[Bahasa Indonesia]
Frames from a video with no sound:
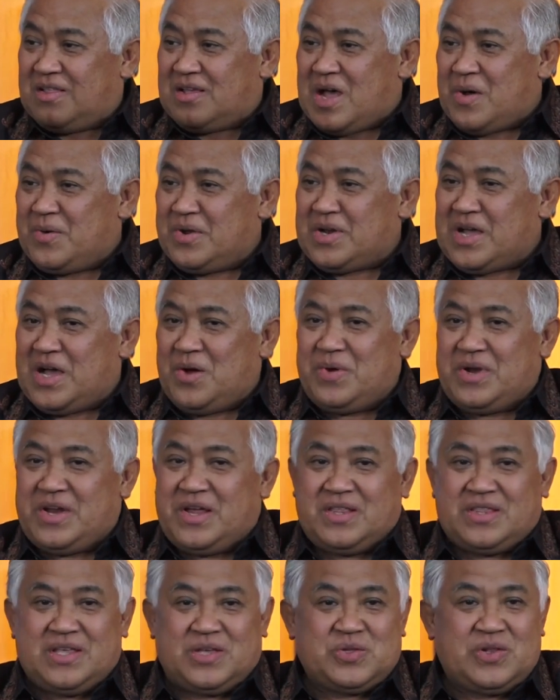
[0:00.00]
kawan-kawan
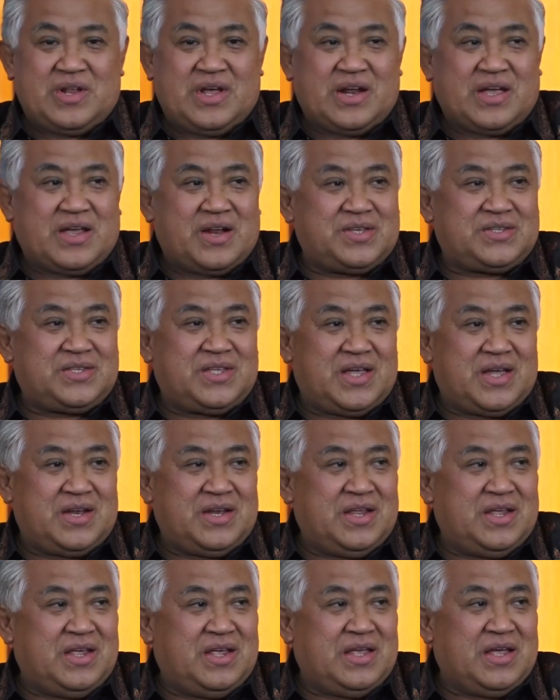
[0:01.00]
kita saudara
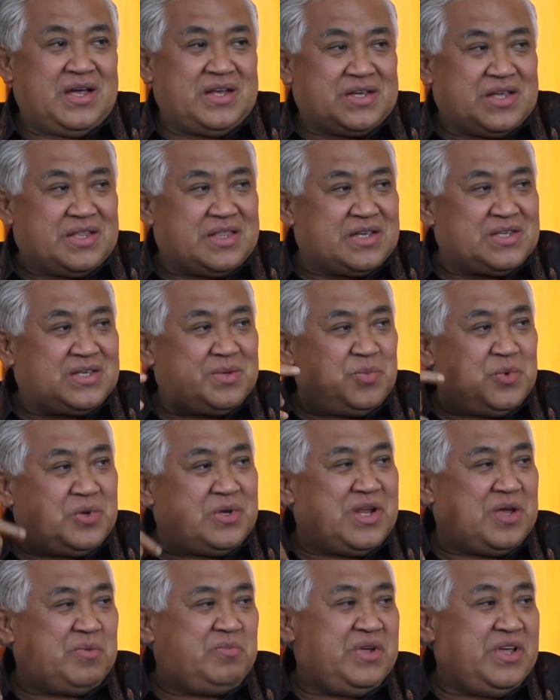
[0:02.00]
Kristiani yang kita sebut
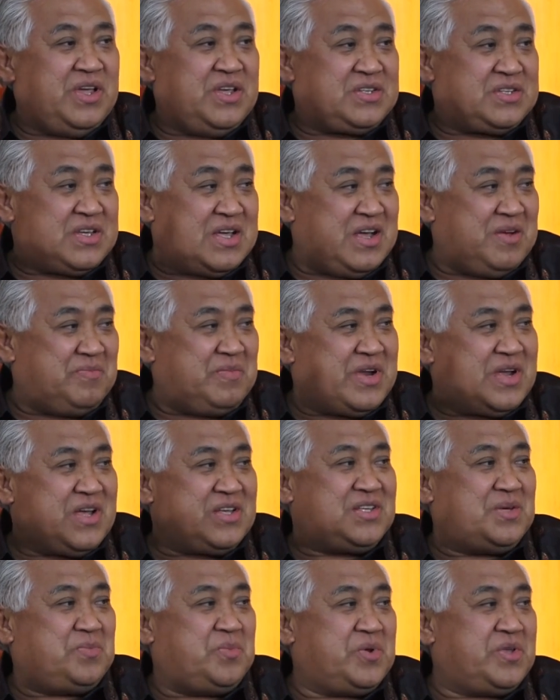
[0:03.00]
Nabi Isa,
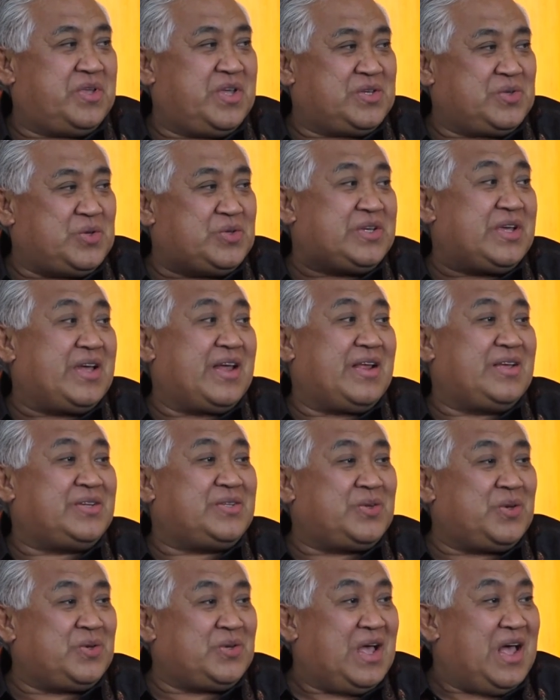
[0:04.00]
mereka sebut Yesus
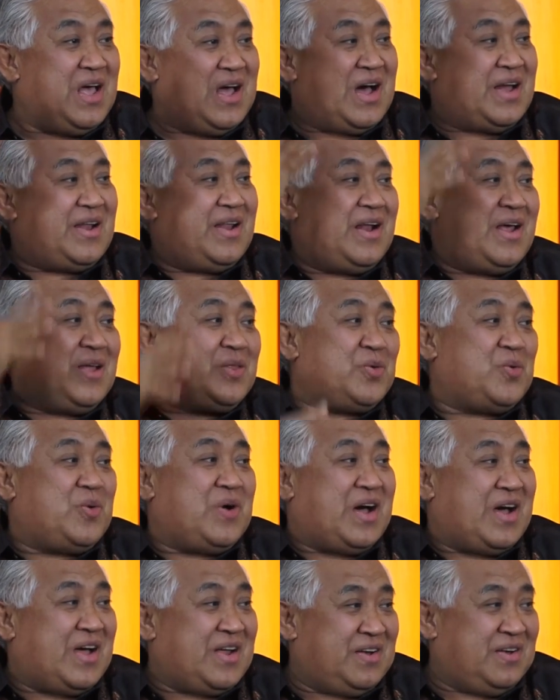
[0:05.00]
Kristus adalah
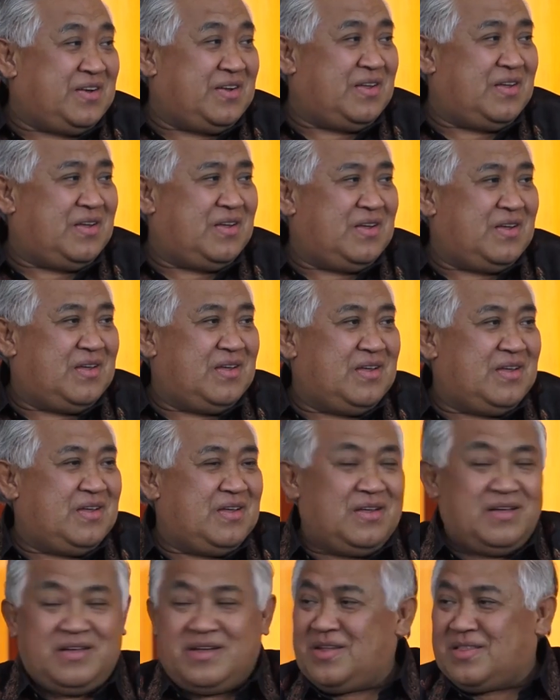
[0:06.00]
Tuhan,
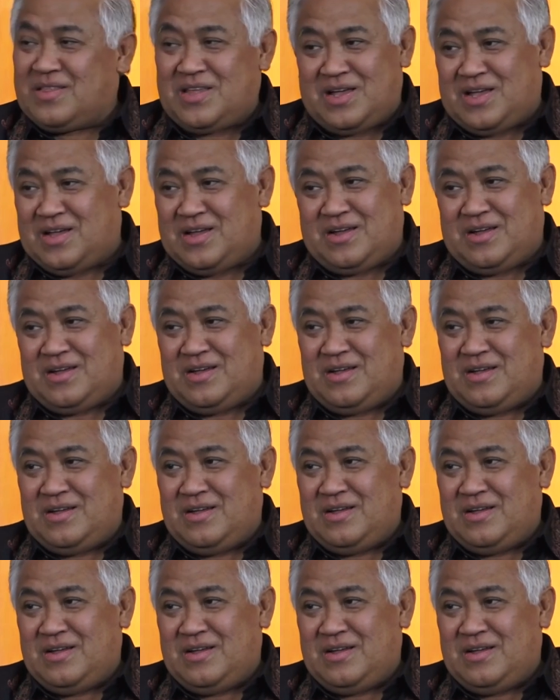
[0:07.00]
kita